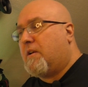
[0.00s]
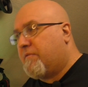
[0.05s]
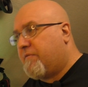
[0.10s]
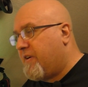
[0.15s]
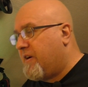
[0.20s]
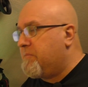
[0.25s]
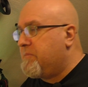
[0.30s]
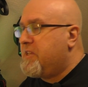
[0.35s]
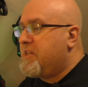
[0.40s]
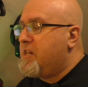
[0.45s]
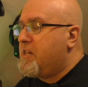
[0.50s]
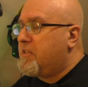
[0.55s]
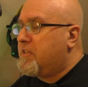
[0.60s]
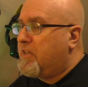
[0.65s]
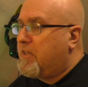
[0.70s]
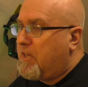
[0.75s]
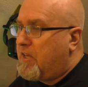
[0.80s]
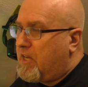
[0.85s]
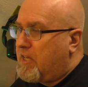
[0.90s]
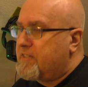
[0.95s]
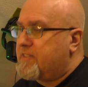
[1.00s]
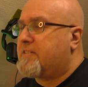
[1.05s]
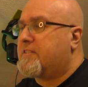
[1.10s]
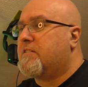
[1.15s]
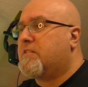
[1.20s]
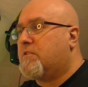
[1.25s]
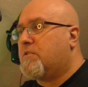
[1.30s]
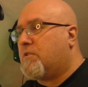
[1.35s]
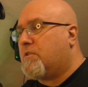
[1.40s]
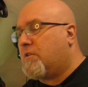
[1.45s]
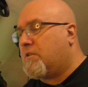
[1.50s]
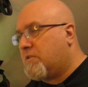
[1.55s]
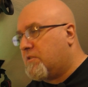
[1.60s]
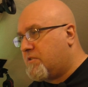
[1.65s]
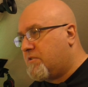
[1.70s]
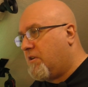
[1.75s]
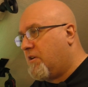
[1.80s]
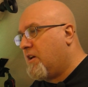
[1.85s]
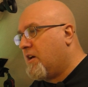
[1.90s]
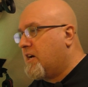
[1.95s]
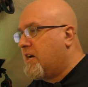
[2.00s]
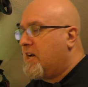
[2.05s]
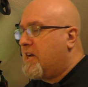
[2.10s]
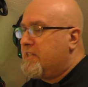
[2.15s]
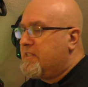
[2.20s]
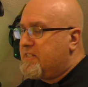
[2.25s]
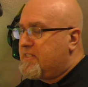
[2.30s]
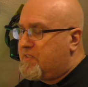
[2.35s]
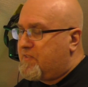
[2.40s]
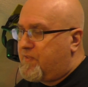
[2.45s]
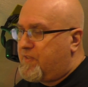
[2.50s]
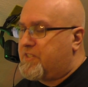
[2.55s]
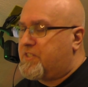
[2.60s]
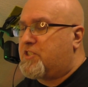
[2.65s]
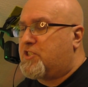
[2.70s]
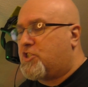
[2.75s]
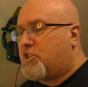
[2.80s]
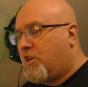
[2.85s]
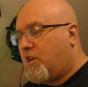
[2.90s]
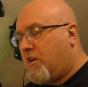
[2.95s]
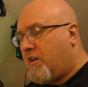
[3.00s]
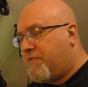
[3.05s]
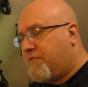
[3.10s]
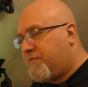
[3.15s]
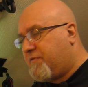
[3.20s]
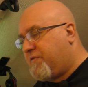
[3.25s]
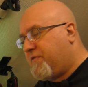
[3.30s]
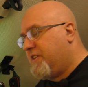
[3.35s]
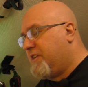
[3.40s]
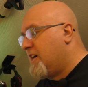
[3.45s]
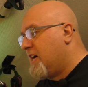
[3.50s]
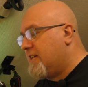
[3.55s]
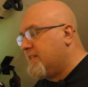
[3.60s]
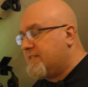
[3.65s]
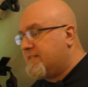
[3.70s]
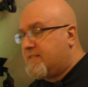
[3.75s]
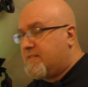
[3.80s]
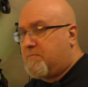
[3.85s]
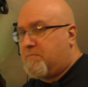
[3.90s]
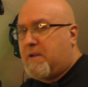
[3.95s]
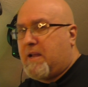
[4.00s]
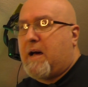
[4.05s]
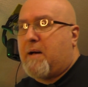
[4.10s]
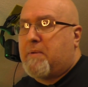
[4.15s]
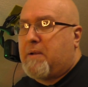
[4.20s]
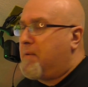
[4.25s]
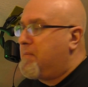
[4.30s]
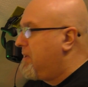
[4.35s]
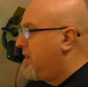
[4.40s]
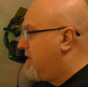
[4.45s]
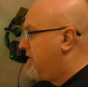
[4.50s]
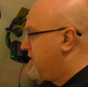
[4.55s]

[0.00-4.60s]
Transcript: Familie, Erziehung, Toleranz, Wissenschaft, Finanzen, bla bla bla.